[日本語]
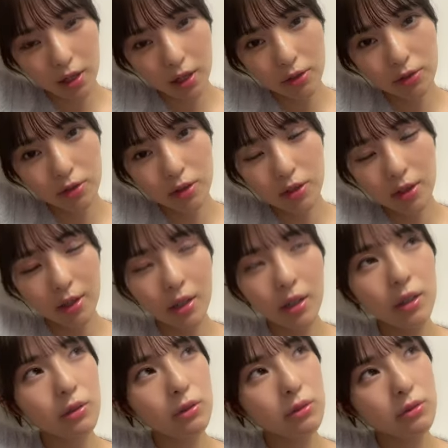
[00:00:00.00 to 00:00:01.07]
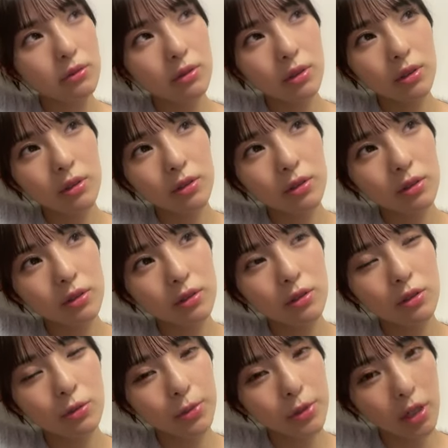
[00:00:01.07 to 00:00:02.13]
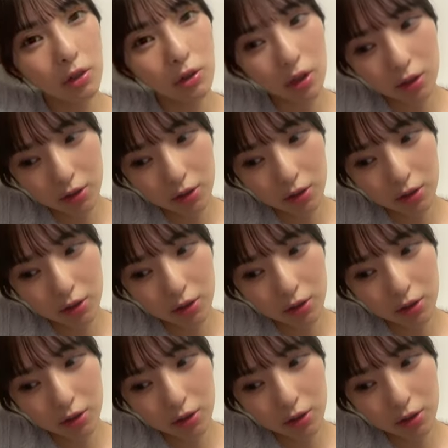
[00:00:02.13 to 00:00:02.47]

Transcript: NGT 以外のグループさんの楽